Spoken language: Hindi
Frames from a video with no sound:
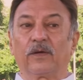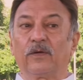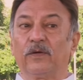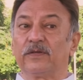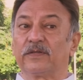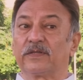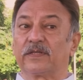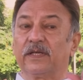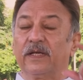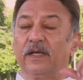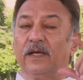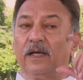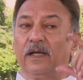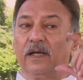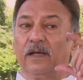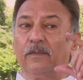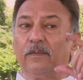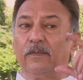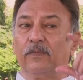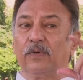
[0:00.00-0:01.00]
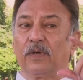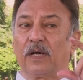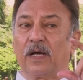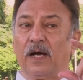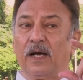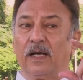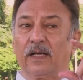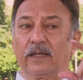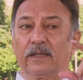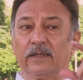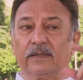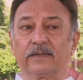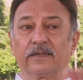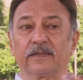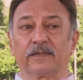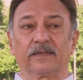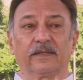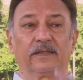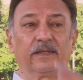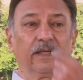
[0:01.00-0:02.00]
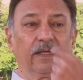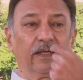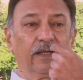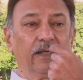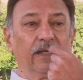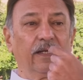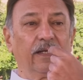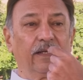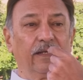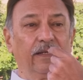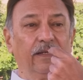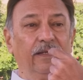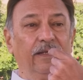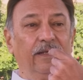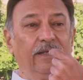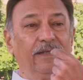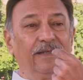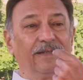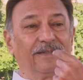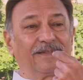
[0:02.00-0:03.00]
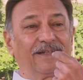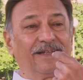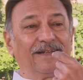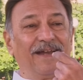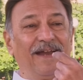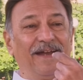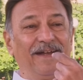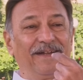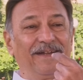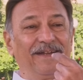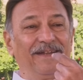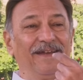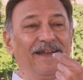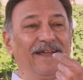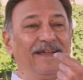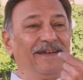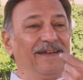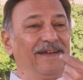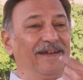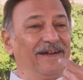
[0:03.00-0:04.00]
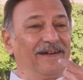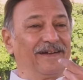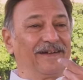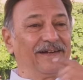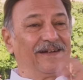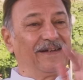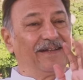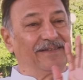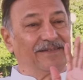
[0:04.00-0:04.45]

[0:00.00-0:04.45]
कोई सिंगल बुखार की जैसे देखना है इसका 99 है 100 है